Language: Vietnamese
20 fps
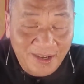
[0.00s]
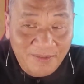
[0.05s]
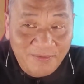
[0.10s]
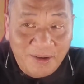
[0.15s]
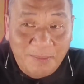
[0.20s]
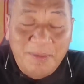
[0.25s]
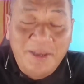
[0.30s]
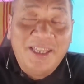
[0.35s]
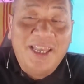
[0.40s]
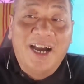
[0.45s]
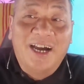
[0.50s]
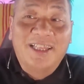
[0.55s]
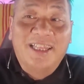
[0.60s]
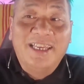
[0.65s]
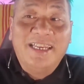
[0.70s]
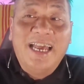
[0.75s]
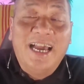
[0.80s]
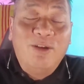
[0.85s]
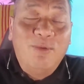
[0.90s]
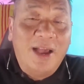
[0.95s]
Và bây giờ thì
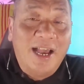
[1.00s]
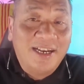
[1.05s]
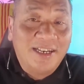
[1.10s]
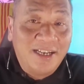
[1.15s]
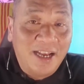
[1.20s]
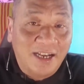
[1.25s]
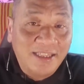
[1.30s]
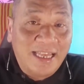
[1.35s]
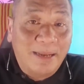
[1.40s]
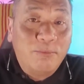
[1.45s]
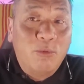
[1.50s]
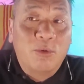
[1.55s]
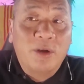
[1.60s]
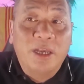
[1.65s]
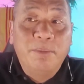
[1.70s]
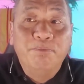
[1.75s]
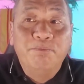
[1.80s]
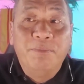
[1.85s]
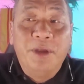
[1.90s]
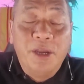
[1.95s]
Đài Loan trở thành một
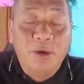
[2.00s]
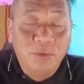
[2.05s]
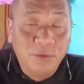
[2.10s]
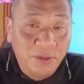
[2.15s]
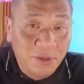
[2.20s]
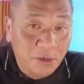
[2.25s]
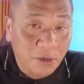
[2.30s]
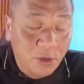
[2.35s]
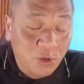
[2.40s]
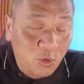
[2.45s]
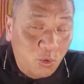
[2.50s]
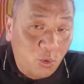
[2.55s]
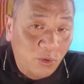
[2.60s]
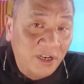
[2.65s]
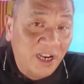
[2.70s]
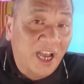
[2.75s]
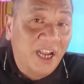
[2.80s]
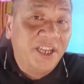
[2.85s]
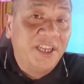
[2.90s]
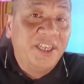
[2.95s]
cái biểu tượng của
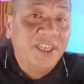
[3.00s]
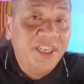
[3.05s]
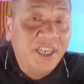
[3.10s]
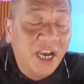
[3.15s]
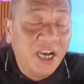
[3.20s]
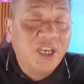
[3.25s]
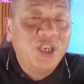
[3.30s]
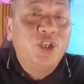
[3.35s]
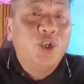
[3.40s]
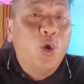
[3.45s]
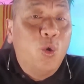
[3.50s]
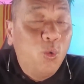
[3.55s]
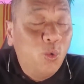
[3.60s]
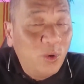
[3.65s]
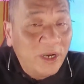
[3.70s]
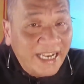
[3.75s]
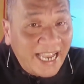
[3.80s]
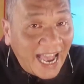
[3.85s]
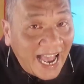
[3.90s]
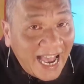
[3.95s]
nền dân chủ
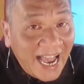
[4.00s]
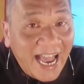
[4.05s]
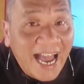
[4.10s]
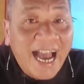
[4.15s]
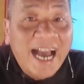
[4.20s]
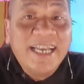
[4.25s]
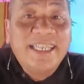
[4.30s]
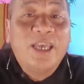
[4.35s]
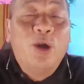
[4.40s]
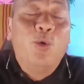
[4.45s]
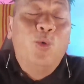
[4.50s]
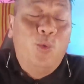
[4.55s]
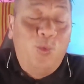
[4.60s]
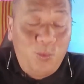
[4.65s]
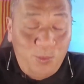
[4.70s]
cả Á Châu.